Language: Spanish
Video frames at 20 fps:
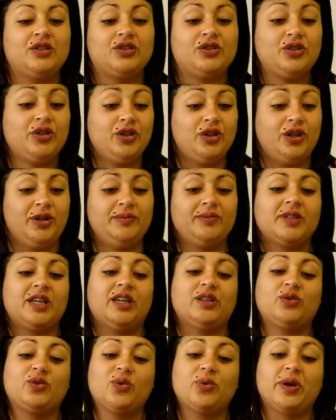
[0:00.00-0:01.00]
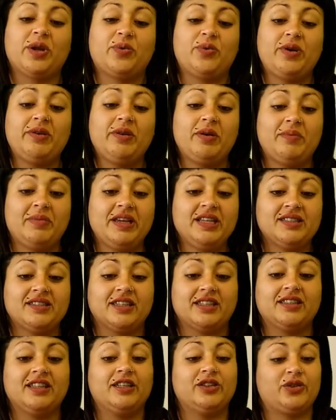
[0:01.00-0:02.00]
Yo estuve nueve
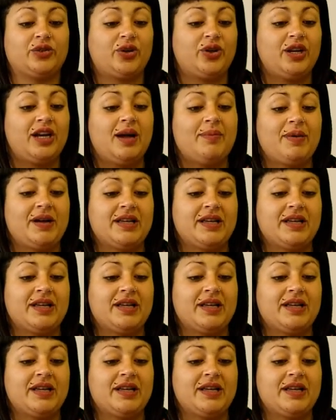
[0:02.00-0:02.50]
meses dentro de la